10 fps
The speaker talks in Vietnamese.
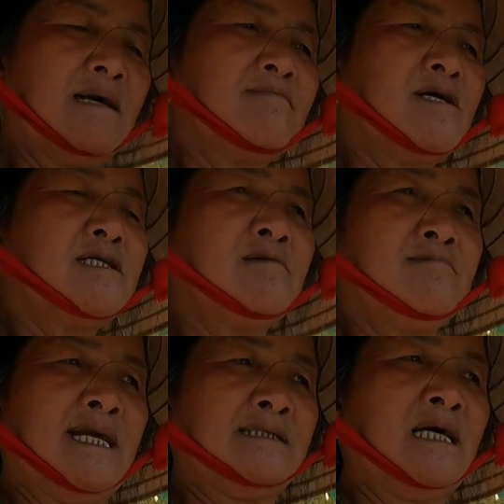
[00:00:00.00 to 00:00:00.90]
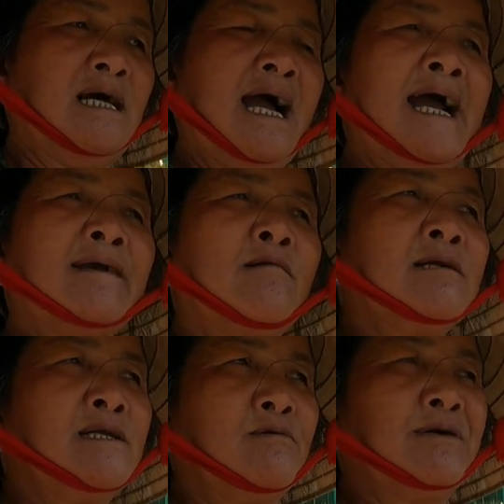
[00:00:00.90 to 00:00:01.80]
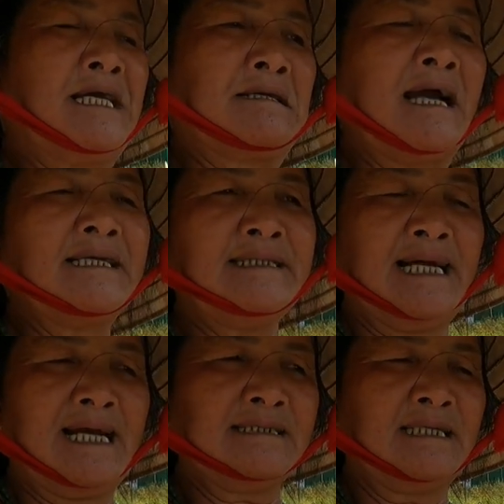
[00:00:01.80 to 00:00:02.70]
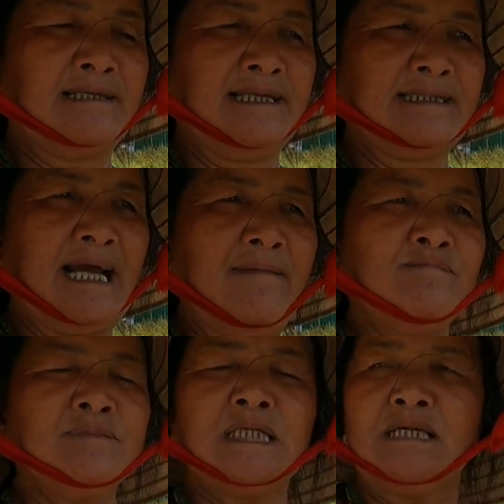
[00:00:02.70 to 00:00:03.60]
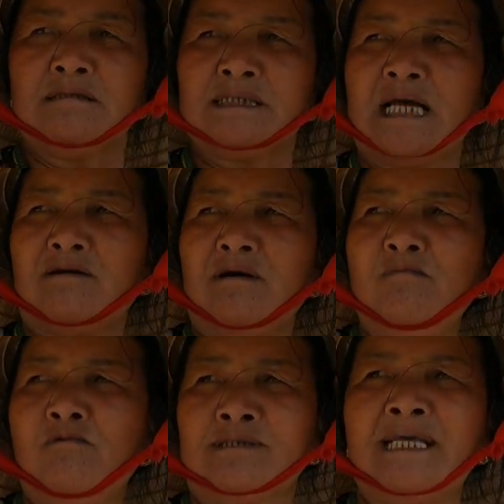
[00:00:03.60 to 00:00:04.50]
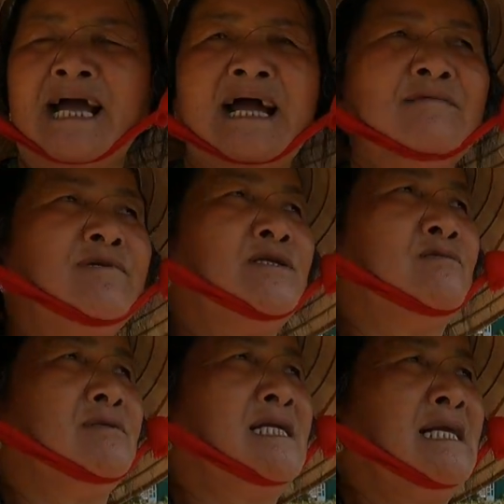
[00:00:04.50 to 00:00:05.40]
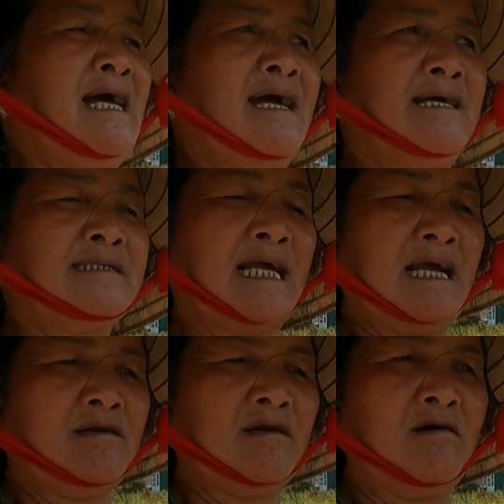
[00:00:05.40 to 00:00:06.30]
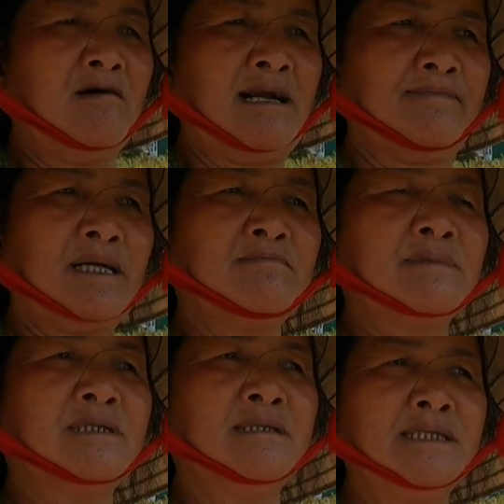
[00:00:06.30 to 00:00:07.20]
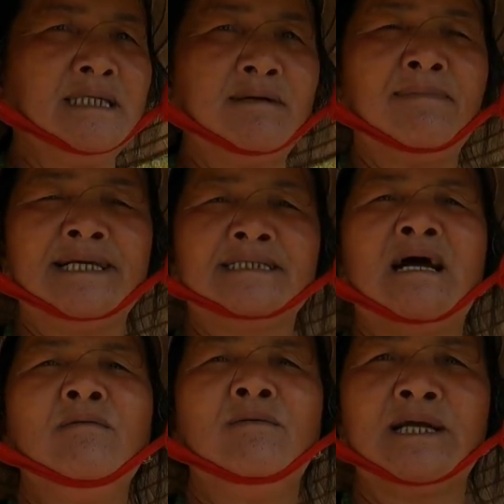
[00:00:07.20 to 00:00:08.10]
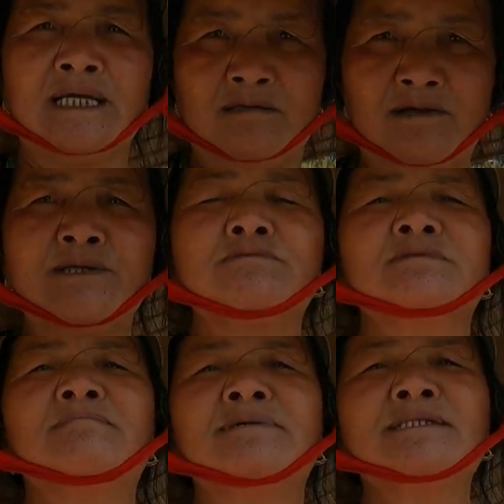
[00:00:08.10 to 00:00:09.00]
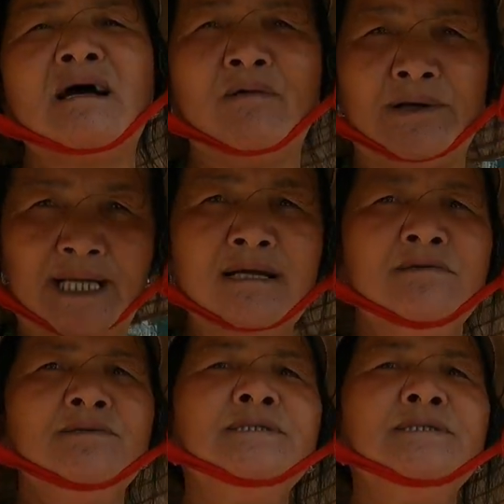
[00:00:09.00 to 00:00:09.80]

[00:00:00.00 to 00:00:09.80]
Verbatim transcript: đám cưới trong nhà thờ ai có điều kiện khá giả thì người ta sau đó một tháng ví dụ như là hai tháng rồi họ làm đám cưới ờ, mời xã hội nói chung đám cưới xã hội á ừ